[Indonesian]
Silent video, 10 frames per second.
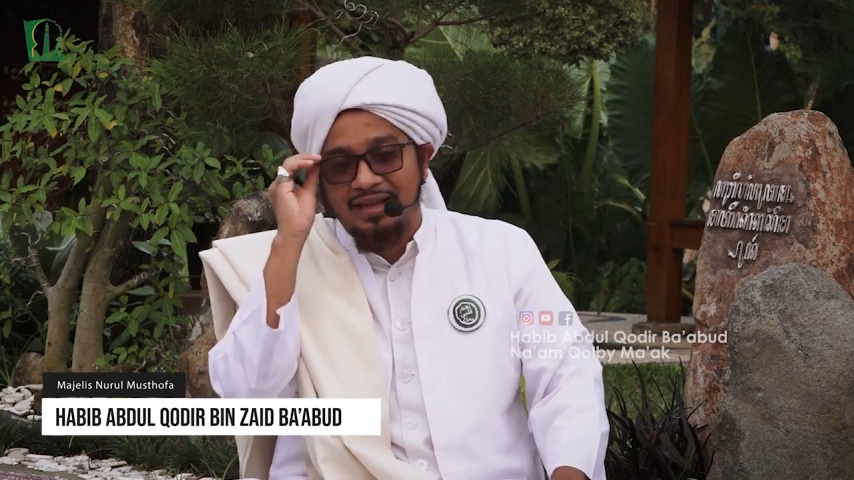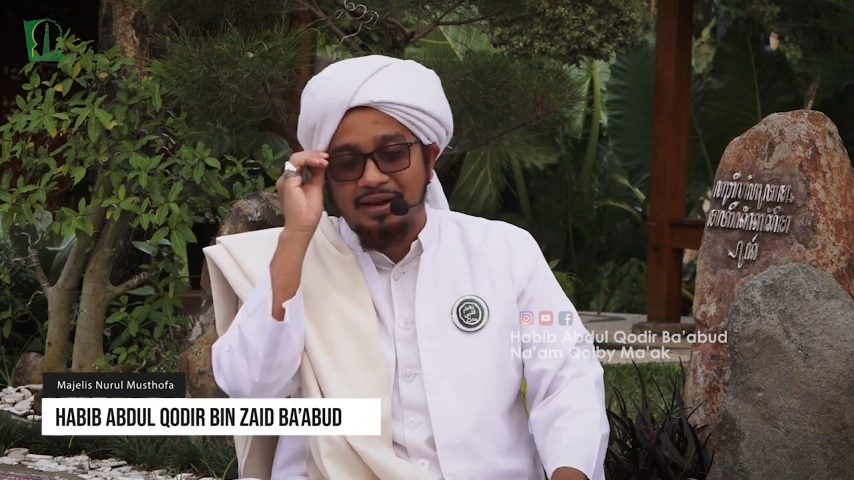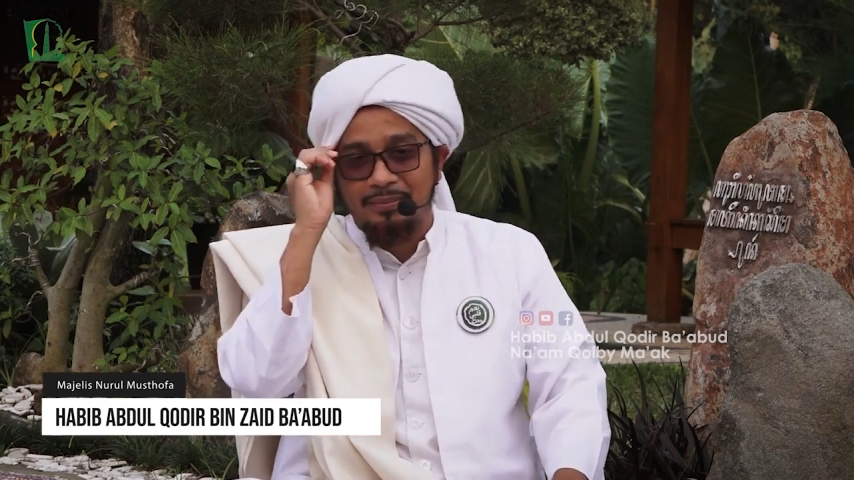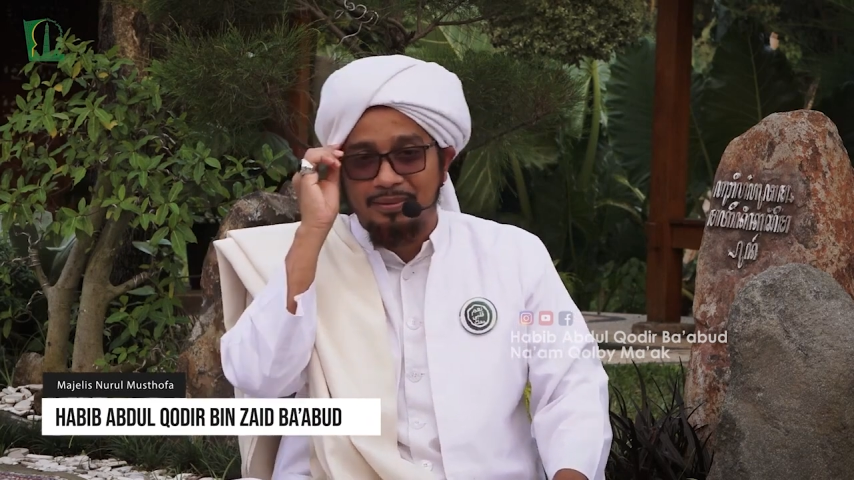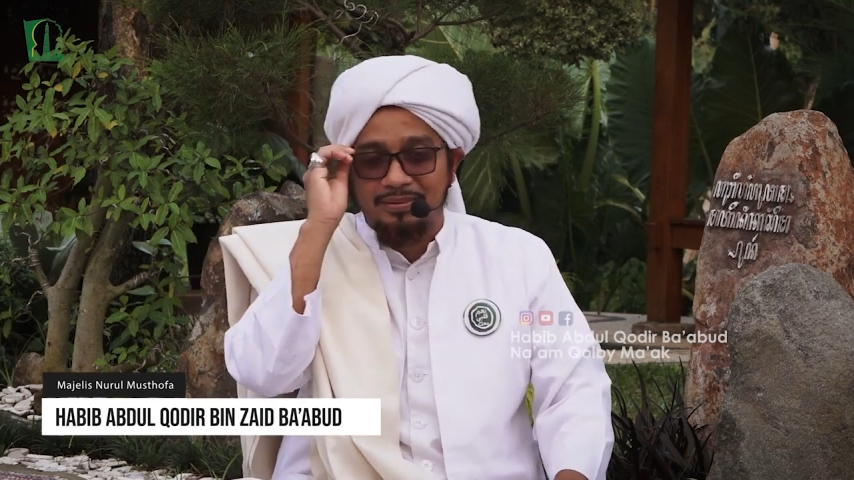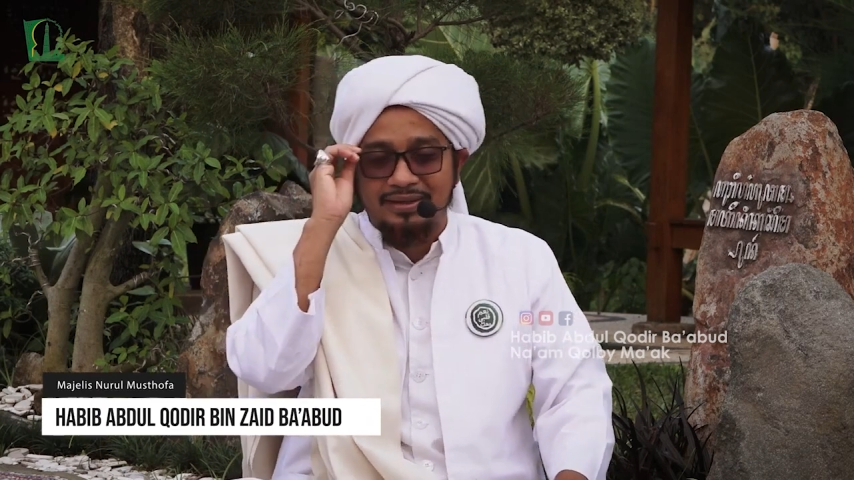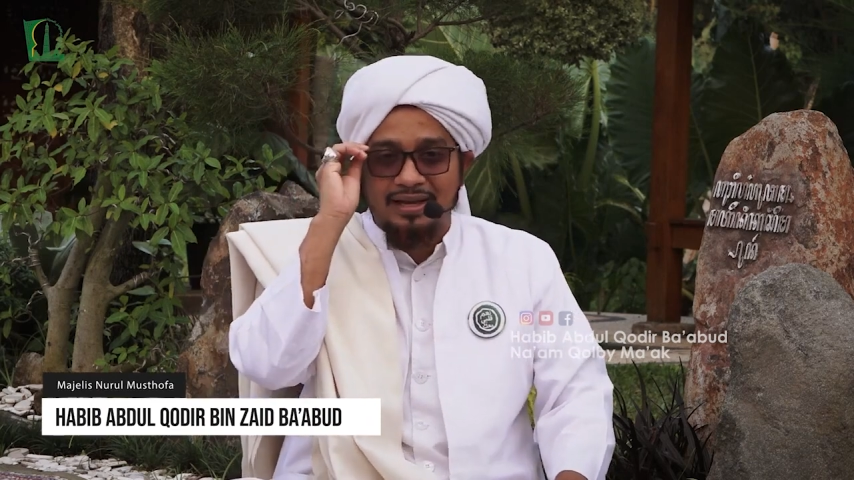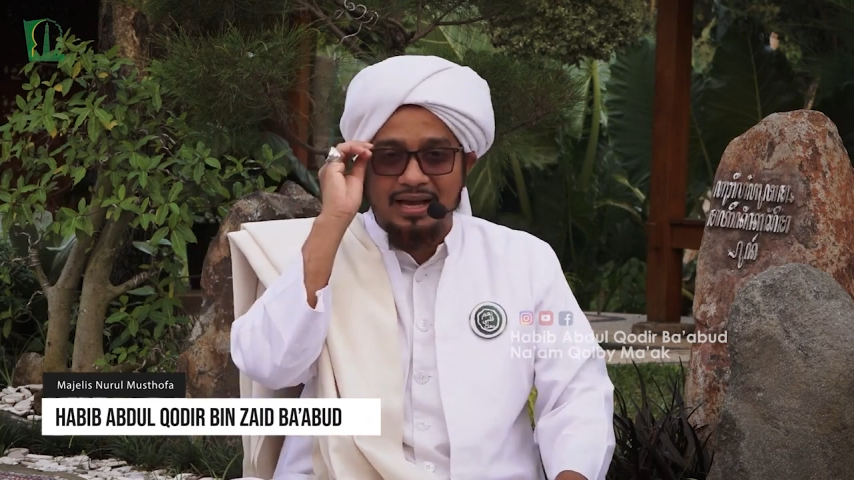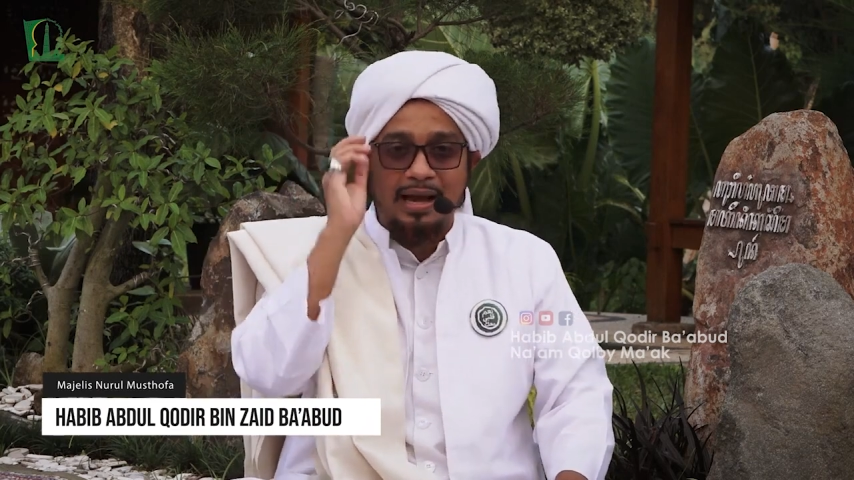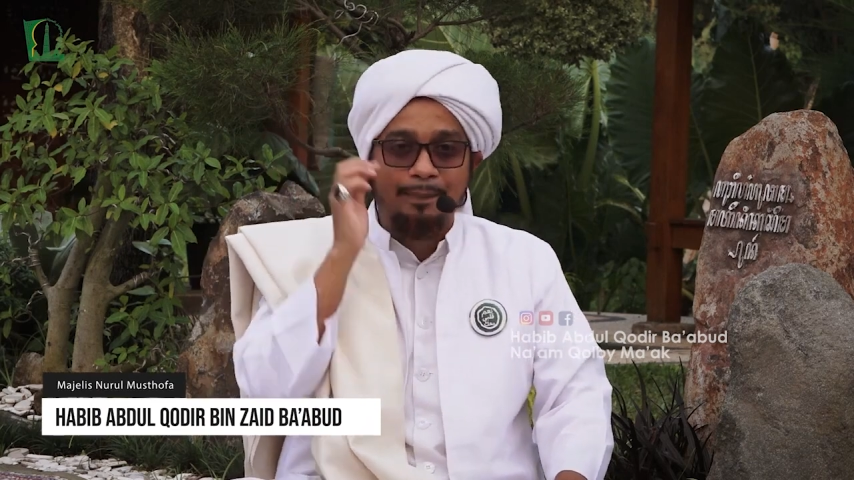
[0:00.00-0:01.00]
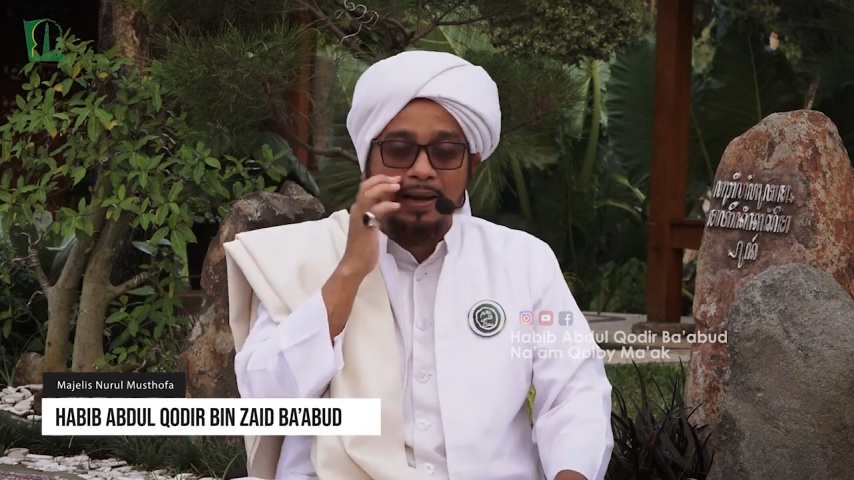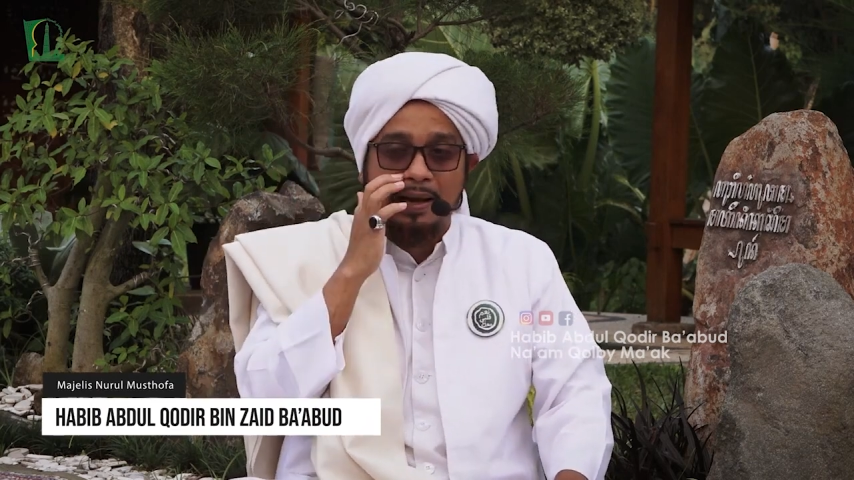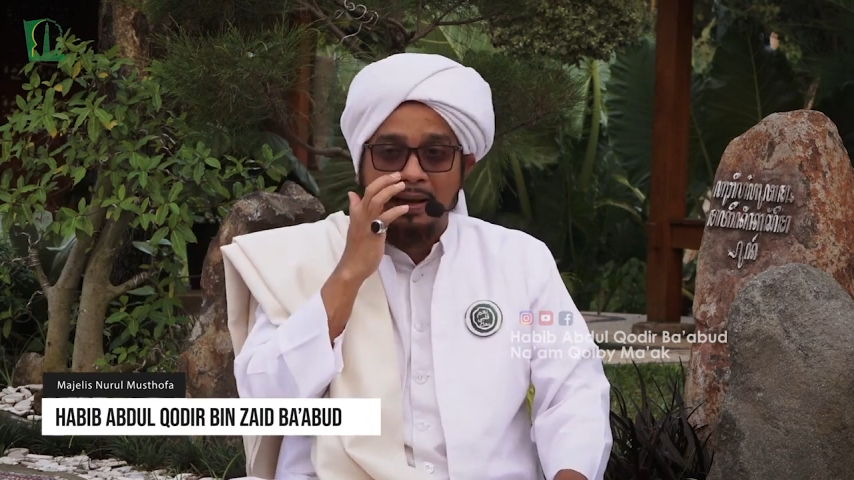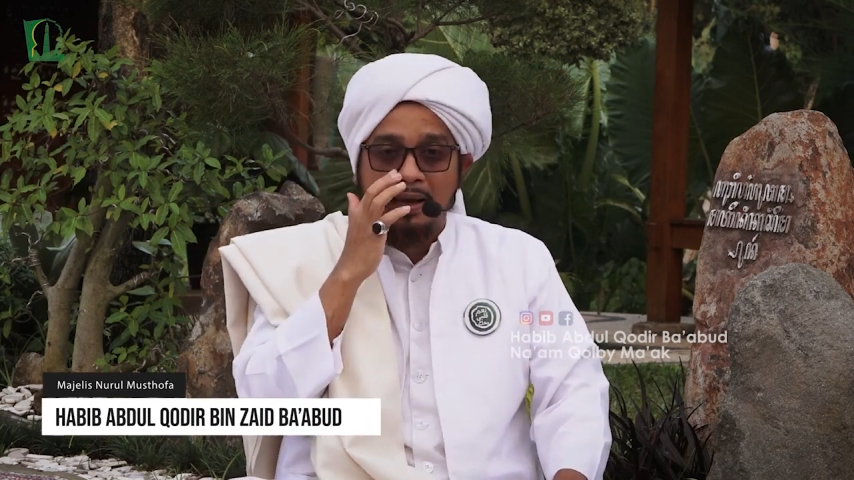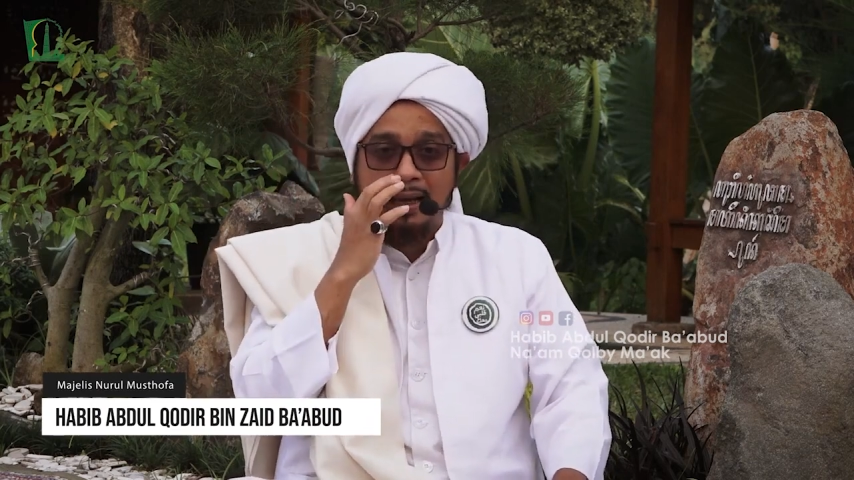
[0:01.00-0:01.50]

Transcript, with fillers: dalam mimpinya. Apa?